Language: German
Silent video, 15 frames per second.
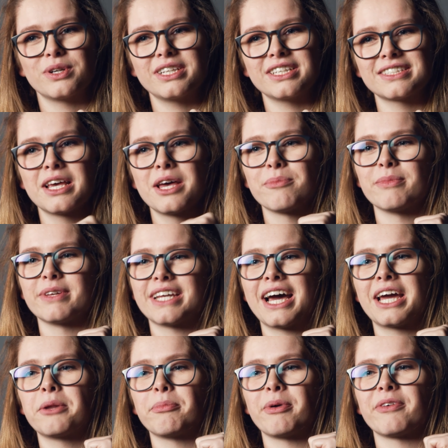Hoodies mit
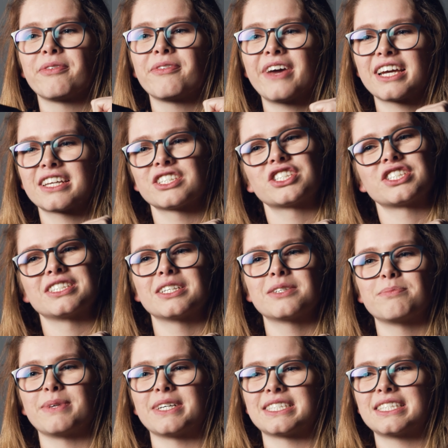einem perfekten
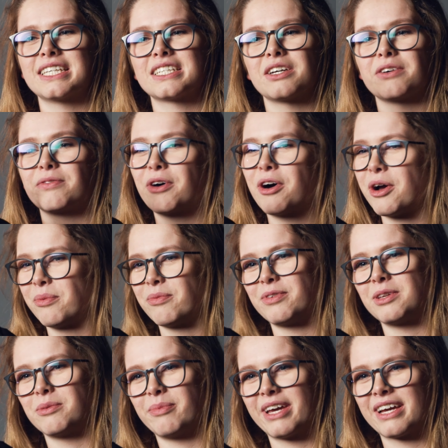Schnitt basierend auf eurem
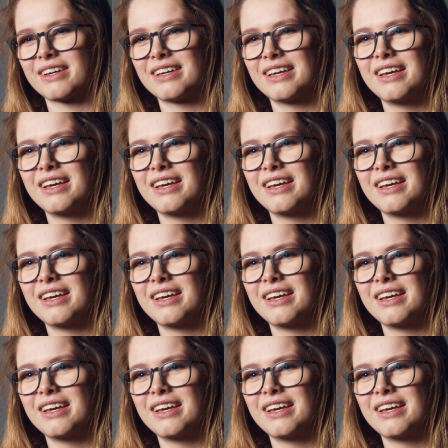Feedback.